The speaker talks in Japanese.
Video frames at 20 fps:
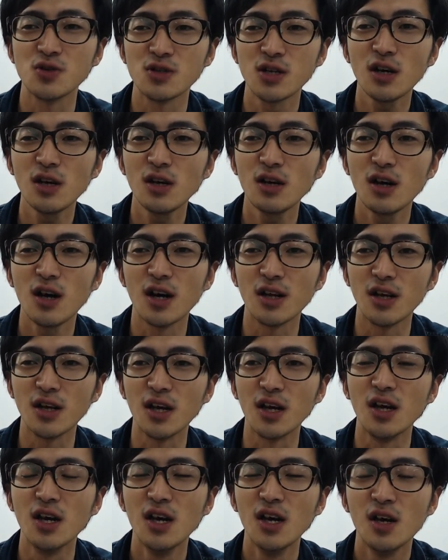サッカー
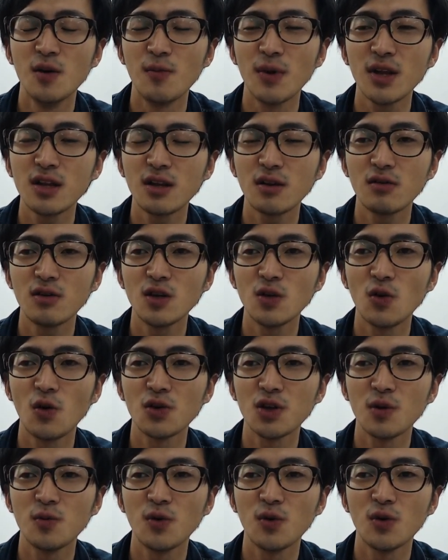で全く一
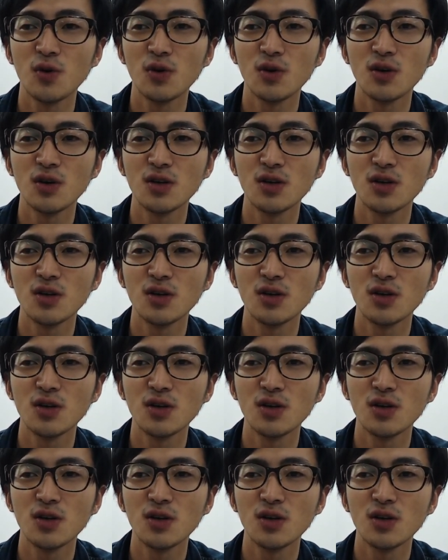言も